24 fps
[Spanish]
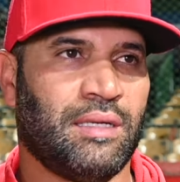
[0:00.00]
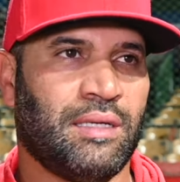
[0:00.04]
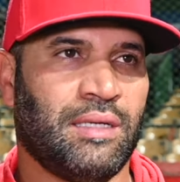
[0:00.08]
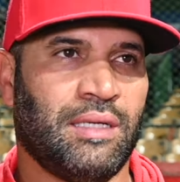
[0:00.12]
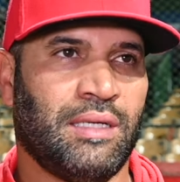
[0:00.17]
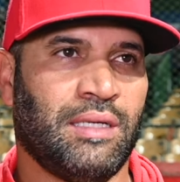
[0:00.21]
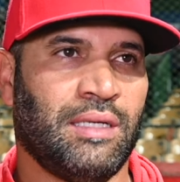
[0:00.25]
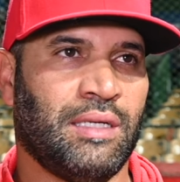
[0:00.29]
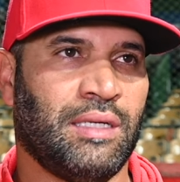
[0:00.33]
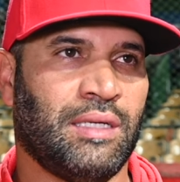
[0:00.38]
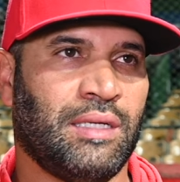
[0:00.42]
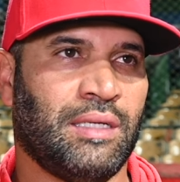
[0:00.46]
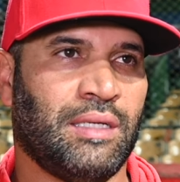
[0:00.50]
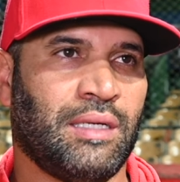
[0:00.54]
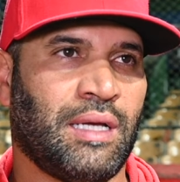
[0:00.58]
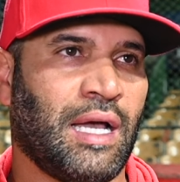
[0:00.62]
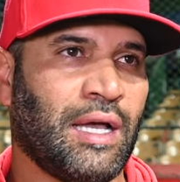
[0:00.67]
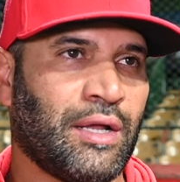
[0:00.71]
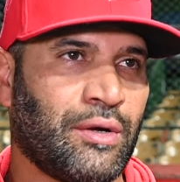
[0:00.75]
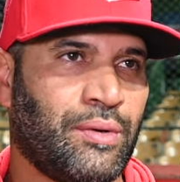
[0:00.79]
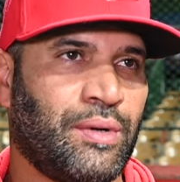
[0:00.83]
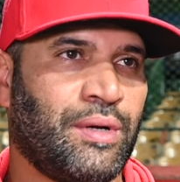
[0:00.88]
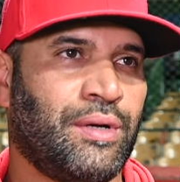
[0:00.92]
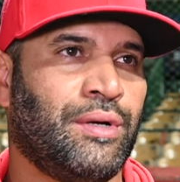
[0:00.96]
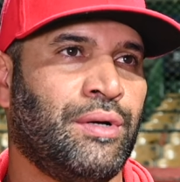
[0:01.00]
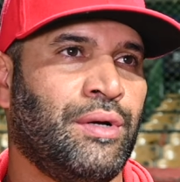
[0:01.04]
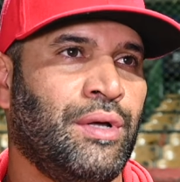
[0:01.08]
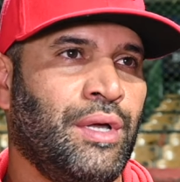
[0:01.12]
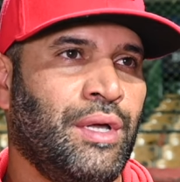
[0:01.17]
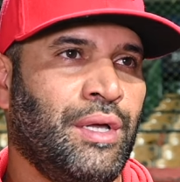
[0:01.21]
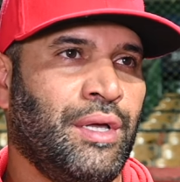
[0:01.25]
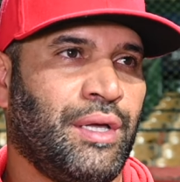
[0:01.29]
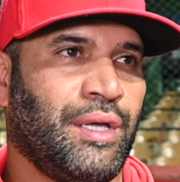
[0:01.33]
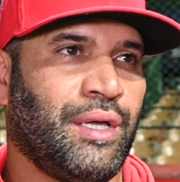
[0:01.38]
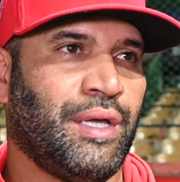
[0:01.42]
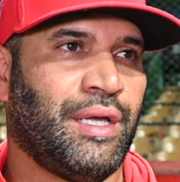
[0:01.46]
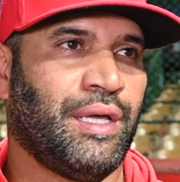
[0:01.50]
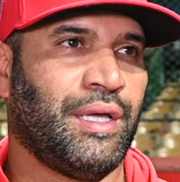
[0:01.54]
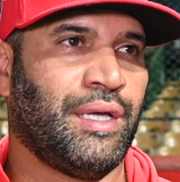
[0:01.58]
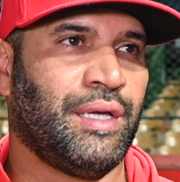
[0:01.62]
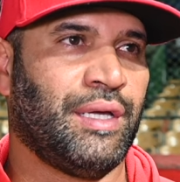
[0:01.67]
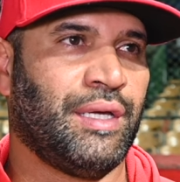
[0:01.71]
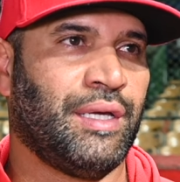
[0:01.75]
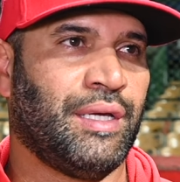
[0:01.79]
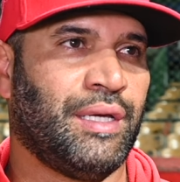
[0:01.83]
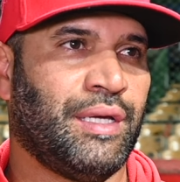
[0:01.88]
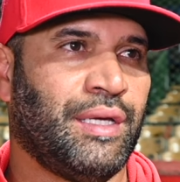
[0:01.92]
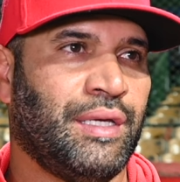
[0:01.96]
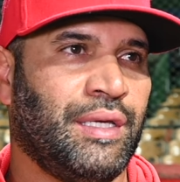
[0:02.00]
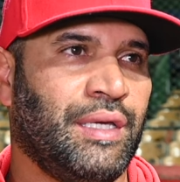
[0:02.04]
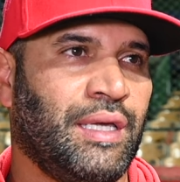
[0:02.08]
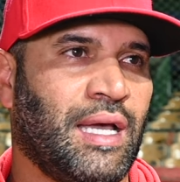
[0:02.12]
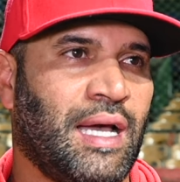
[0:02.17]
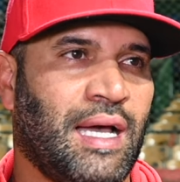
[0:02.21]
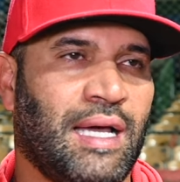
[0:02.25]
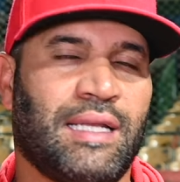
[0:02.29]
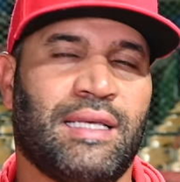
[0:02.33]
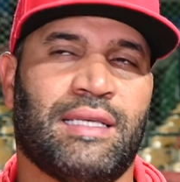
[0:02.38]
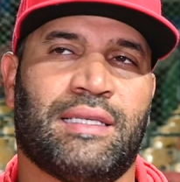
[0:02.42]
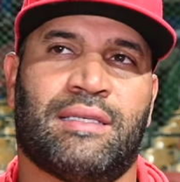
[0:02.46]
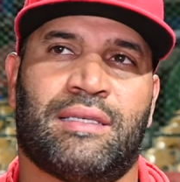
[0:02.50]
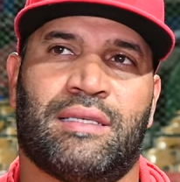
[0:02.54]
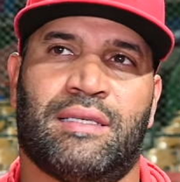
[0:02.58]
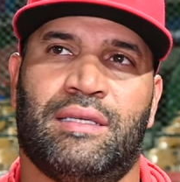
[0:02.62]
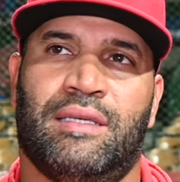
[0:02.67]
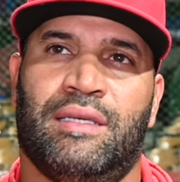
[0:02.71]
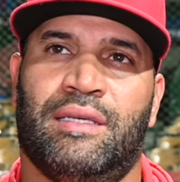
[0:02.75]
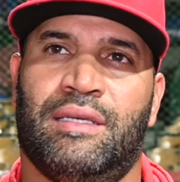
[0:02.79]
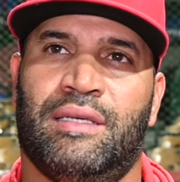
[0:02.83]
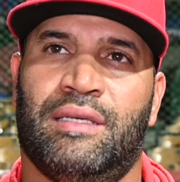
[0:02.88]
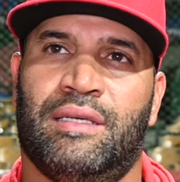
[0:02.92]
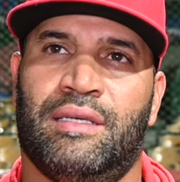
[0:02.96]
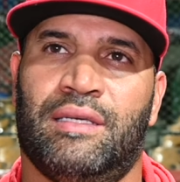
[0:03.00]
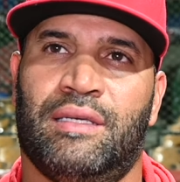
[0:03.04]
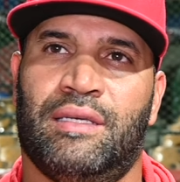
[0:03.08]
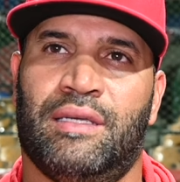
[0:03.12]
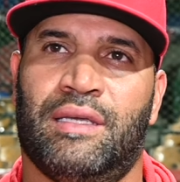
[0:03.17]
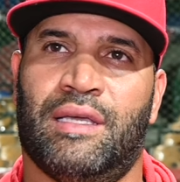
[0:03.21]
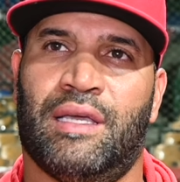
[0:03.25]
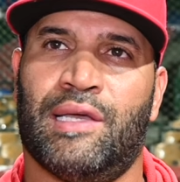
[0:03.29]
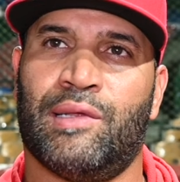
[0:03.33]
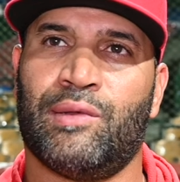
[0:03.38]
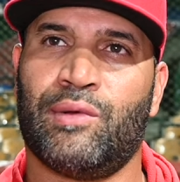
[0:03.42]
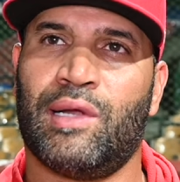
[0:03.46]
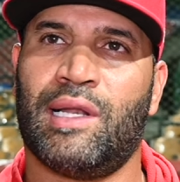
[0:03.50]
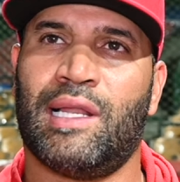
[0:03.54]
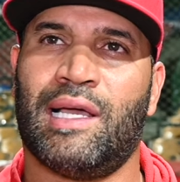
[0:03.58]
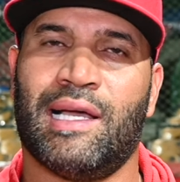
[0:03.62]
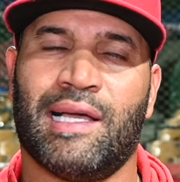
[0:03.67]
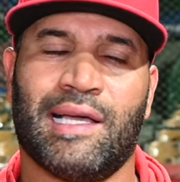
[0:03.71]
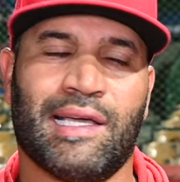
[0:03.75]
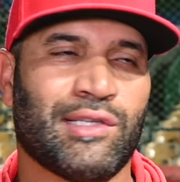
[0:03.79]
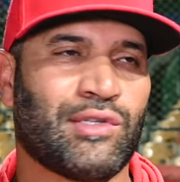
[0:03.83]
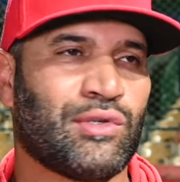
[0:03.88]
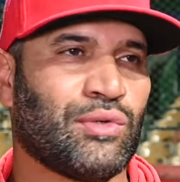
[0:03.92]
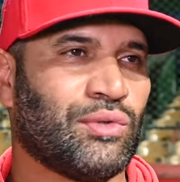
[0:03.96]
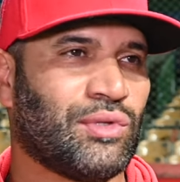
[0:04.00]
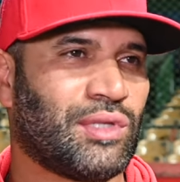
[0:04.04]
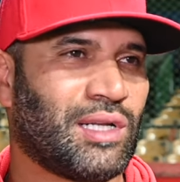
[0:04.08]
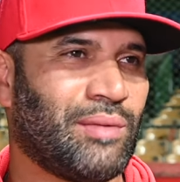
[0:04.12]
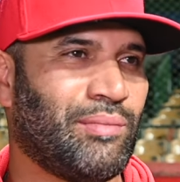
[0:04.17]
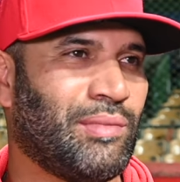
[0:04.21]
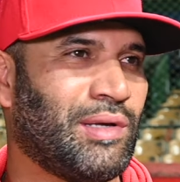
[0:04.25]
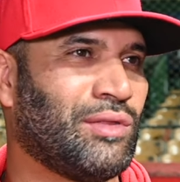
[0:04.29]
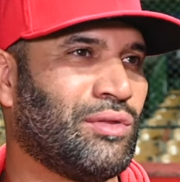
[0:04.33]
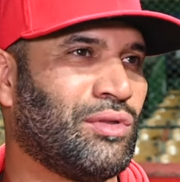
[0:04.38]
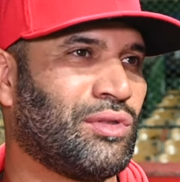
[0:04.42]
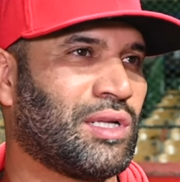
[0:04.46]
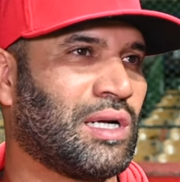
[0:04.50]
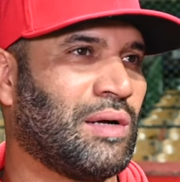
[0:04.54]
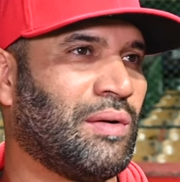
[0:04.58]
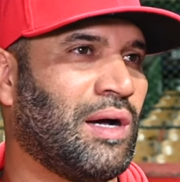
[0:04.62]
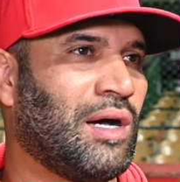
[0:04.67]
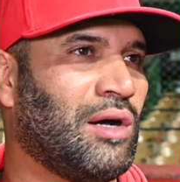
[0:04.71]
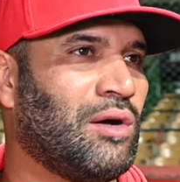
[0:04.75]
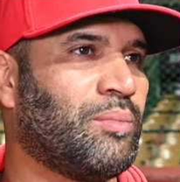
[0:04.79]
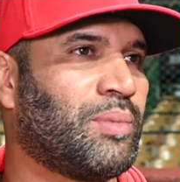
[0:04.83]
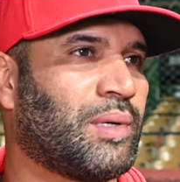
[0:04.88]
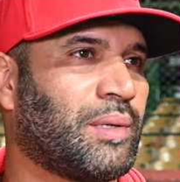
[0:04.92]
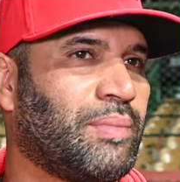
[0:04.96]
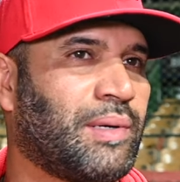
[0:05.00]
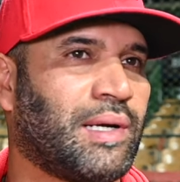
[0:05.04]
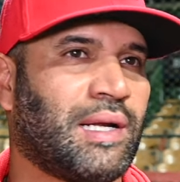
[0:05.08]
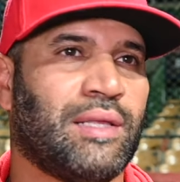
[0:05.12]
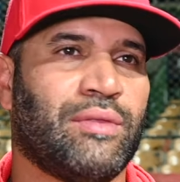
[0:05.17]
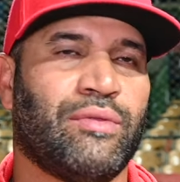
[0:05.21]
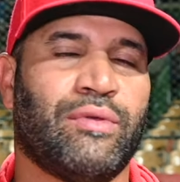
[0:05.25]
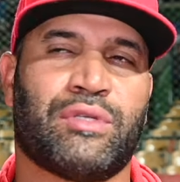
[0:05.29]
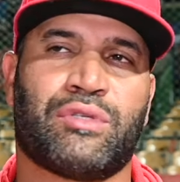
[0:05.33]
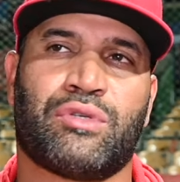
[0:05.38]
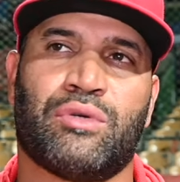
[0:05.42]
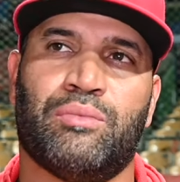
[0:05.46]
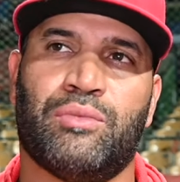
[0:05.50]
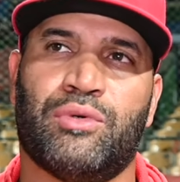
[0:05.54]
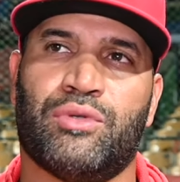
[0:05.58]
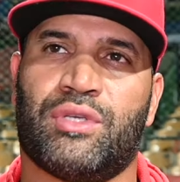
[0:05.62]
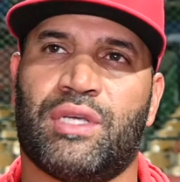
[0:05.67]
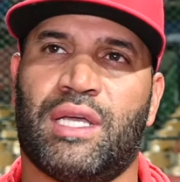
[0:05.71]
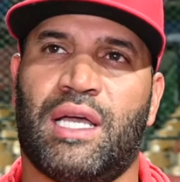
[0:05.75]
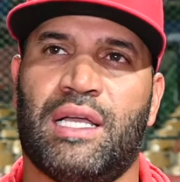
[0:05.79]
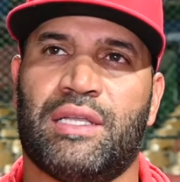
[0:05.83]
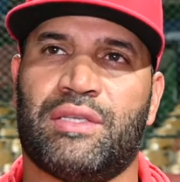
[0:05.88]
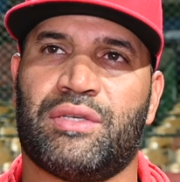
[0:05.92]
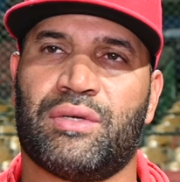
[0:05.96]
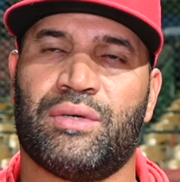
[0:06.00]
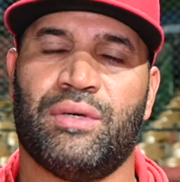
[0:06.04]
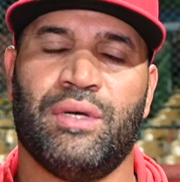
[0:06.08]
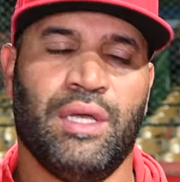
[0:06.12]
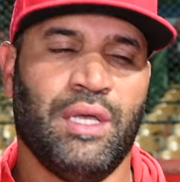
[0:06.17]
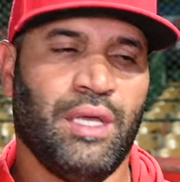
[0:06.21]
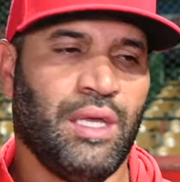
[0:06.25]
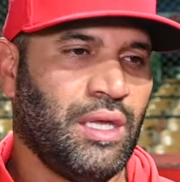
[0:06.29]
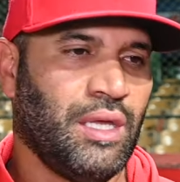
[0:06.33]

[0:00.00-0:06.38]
Eh, Jairo eh, y Alex y, y Edward han hecho un tremendo trabajo preparando a esos muchachos.